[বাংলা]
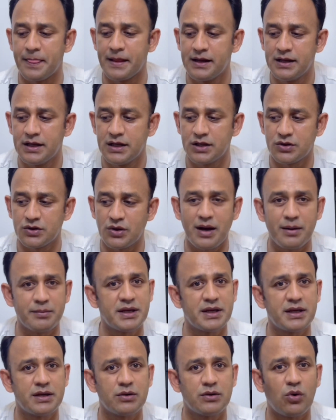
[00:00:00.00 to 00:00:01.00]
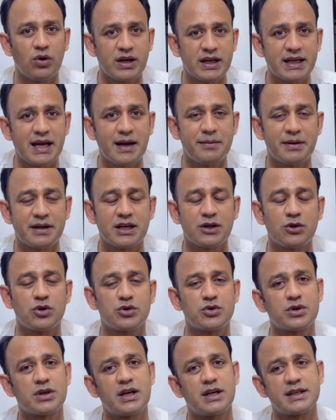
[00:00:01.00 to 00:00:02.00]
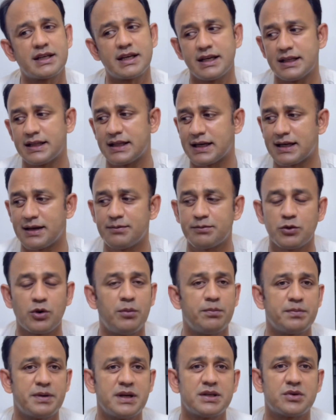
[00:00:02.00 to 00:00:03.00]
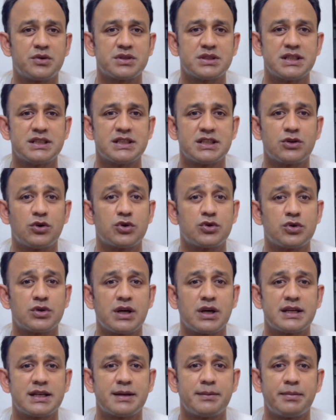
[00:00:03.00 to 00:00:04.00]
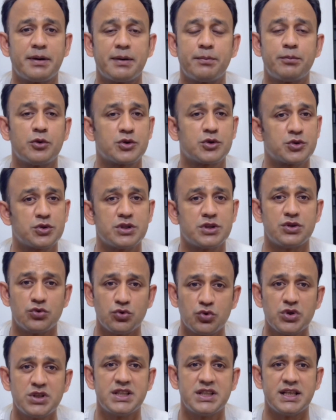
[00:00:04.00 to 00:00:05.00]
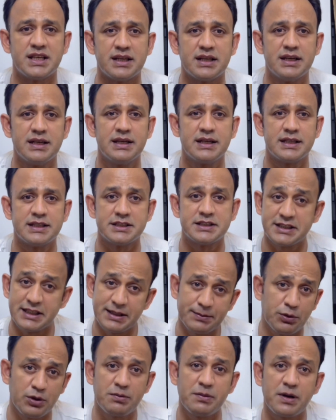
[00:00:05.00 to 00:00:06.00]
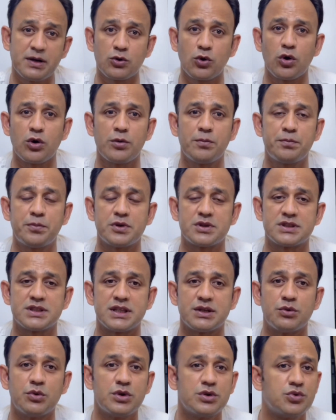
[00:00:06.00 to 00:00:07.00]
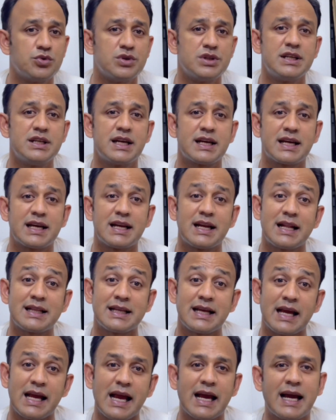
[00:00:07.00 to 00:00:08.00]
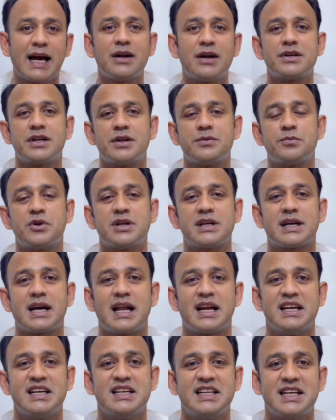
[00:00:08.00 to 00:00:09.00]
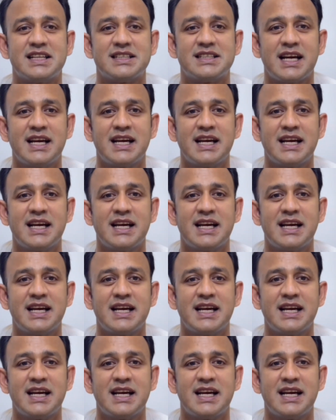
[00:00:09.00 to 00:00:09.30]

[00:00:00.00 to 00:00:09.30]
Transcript: তো আমি অনেকে আমাকে গতকালকে দেখলাম কমপ্লেন করছেন যে গতকালকে বা পরশুদিন দুই দিন যে পরিমাণ গরম পড়ছে ওই দুই দিন নাকি রাতে এগারোটার পরে কারেন্ট নিয়ে যায়